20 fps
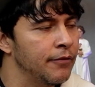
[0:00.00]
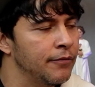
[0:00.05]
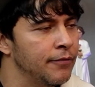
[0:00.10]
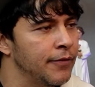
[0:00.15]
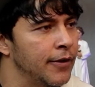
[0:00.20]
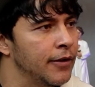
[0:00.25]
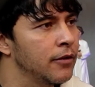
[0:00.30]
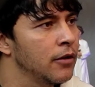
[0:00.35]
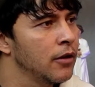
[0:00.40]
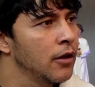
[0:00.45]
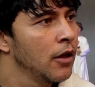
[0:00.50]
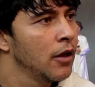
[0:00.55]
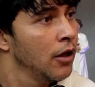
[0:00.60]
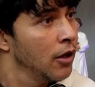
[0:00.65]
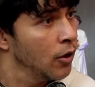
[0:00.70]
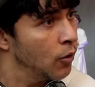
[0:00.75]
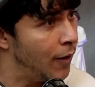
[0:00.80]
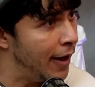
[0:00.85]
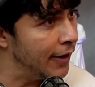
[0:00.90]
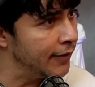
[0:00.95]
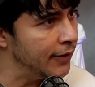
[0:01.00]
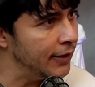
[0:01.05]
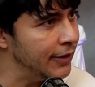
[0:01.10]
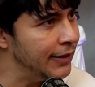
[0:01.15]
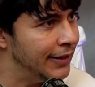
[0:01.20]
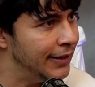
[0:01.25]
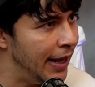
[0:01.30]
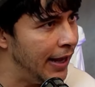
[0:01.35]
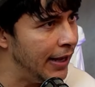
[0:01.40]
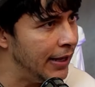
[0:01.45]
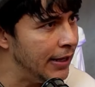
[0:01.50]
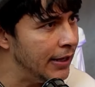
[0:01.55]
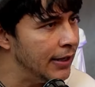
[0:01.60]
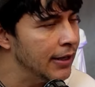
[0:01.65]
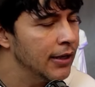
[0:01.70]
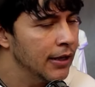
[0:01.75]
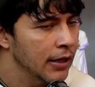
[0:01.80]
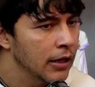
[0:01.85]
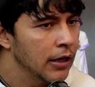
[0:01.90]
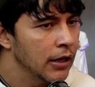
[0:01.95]
Quase pra, deu, Quase diz que é dei. tua,
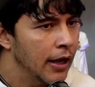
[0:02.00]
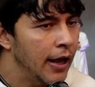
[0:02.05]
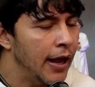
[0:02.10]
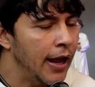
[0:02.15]
vai lá.